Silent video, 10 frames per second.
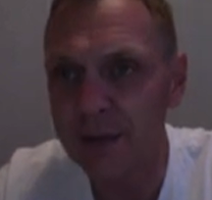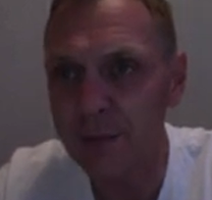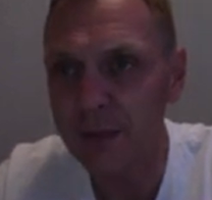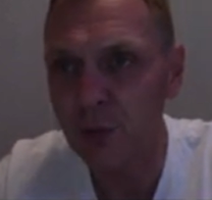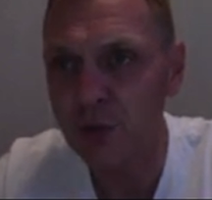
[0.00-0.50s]

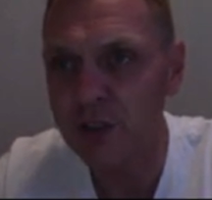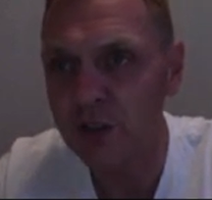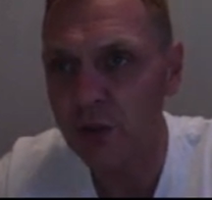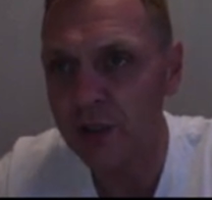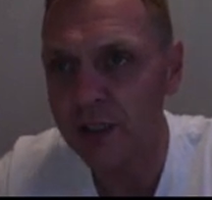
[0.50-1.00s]
mi
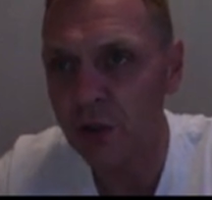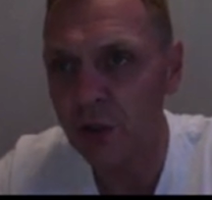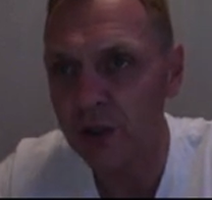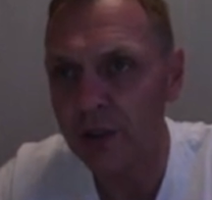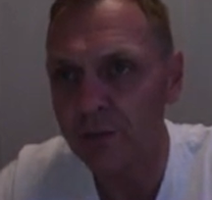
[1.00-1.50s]
posición y
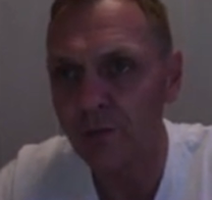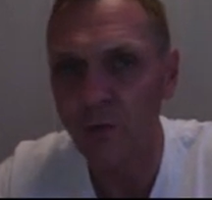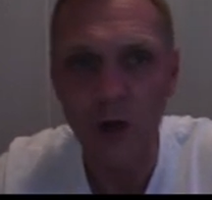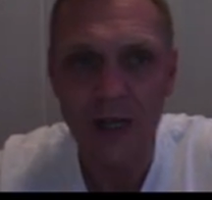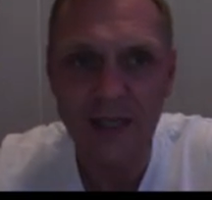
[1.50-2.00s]
dónde
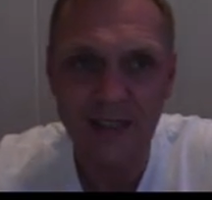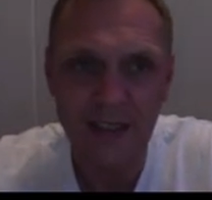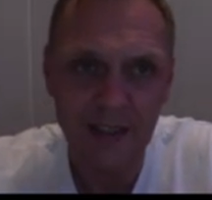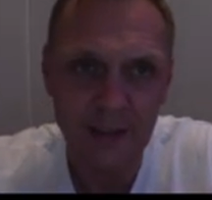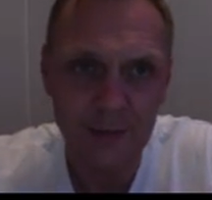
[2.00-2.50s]
voy a
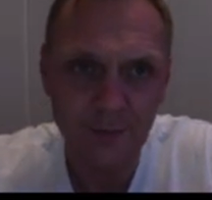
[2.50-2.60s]
salir